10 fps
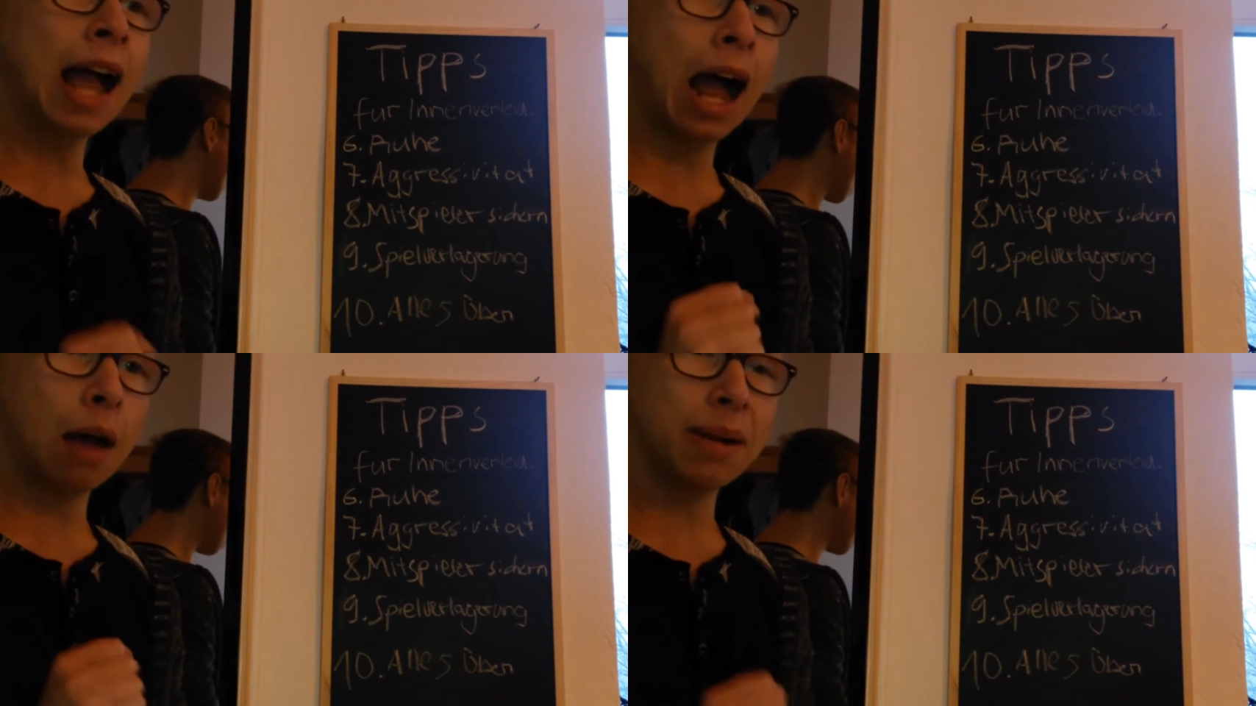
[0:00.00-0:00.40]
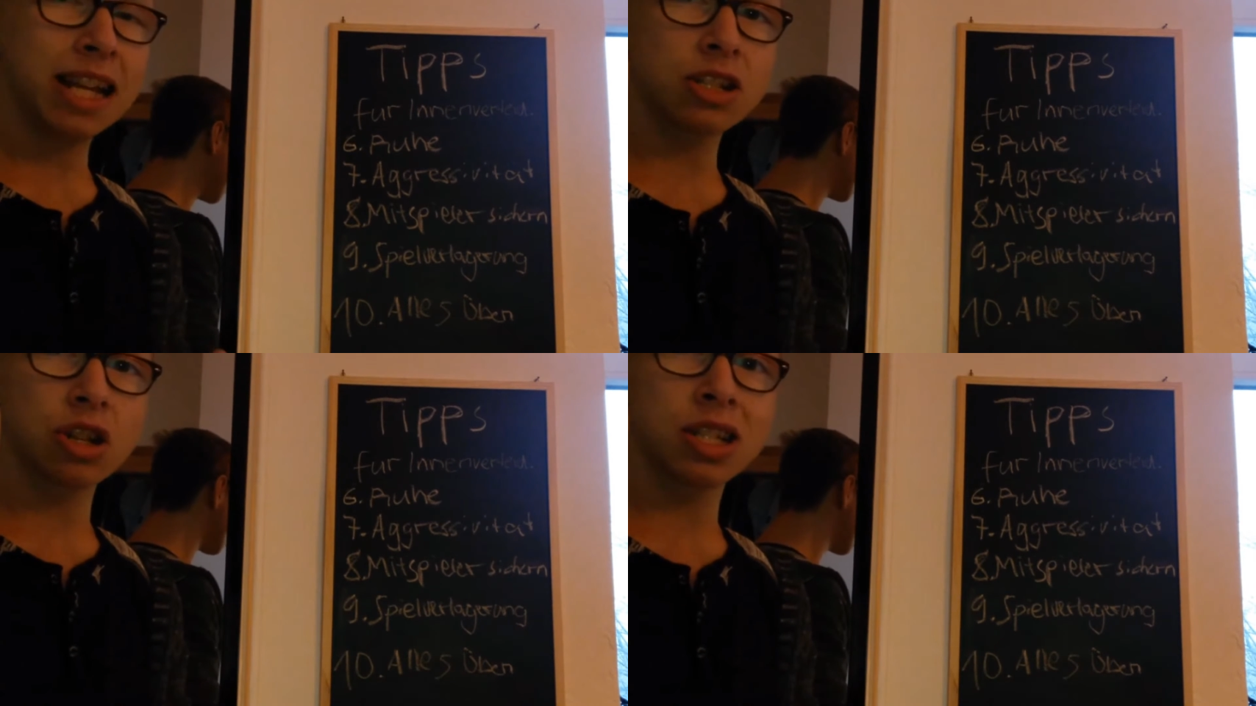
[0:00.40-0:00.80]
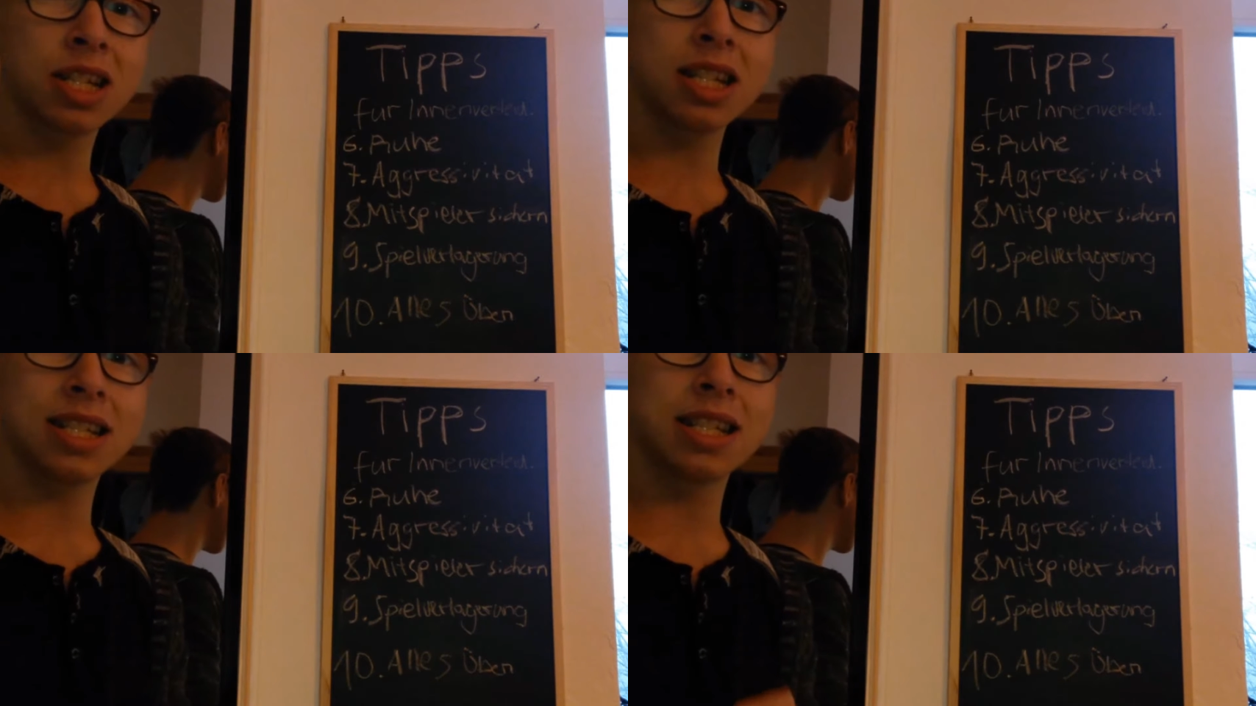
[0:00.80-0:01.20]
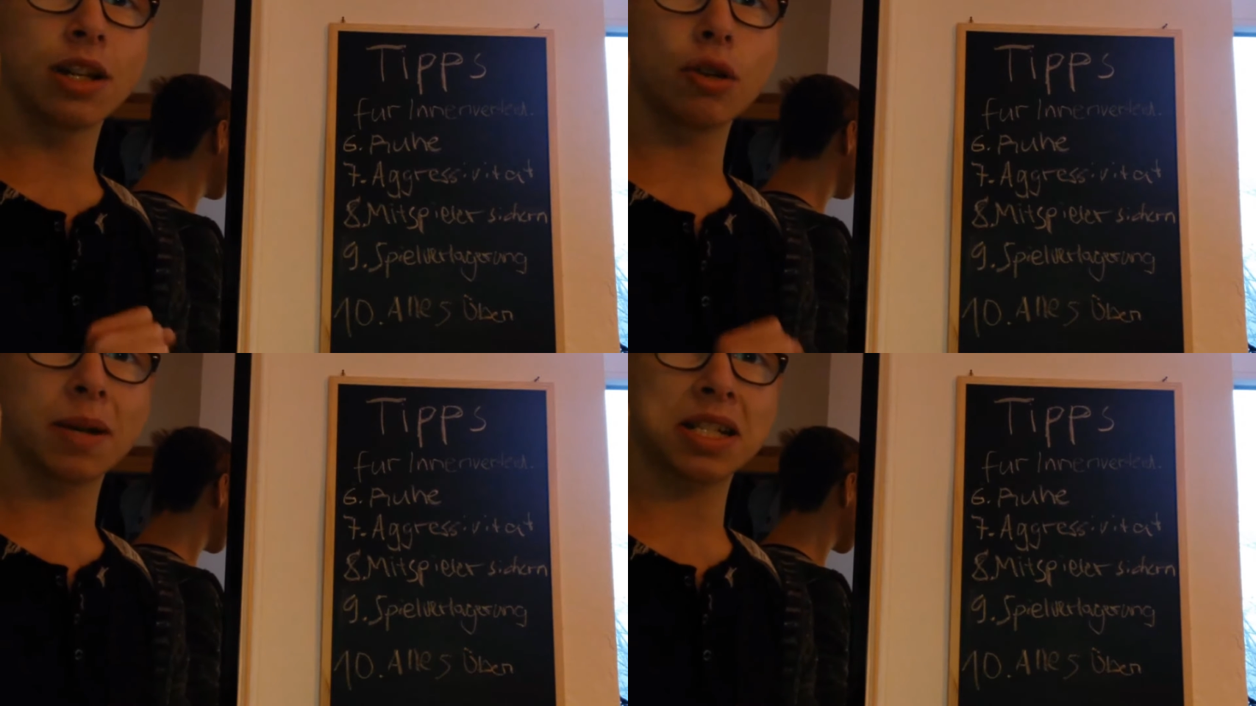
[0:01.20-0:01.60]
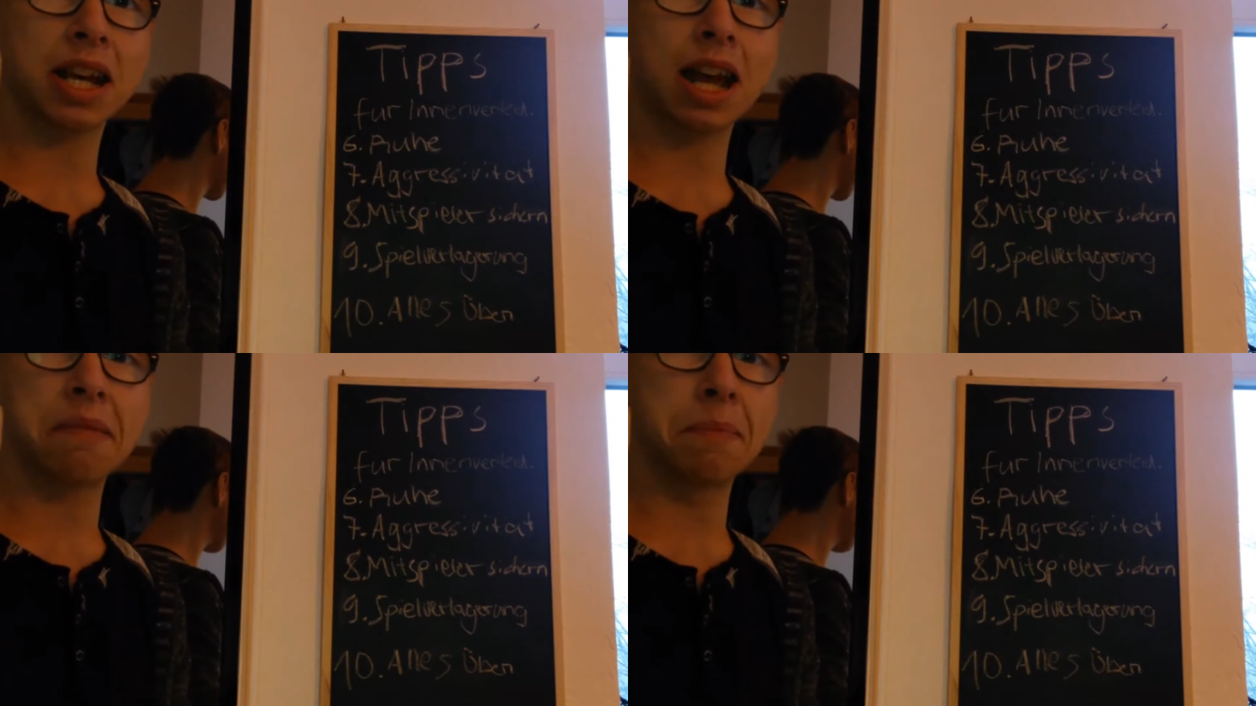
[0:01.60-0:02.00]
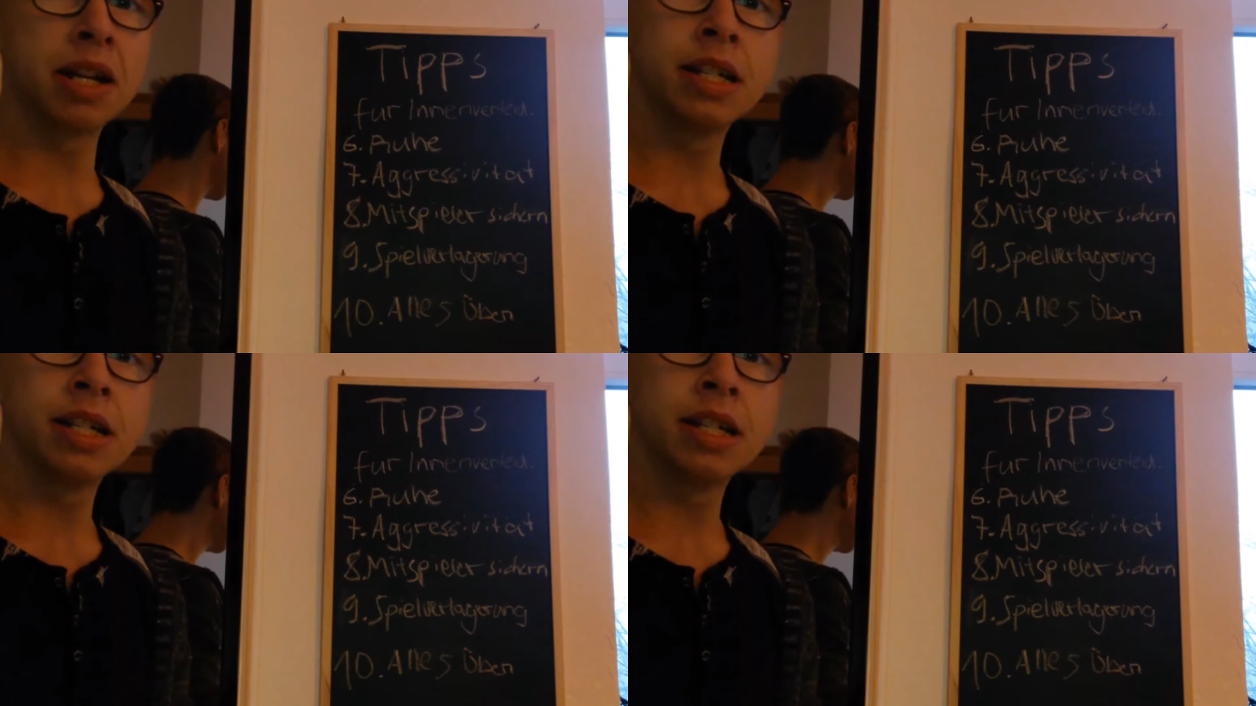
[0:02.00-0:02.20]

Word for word: aber ihr solltet es nicht übertreiben.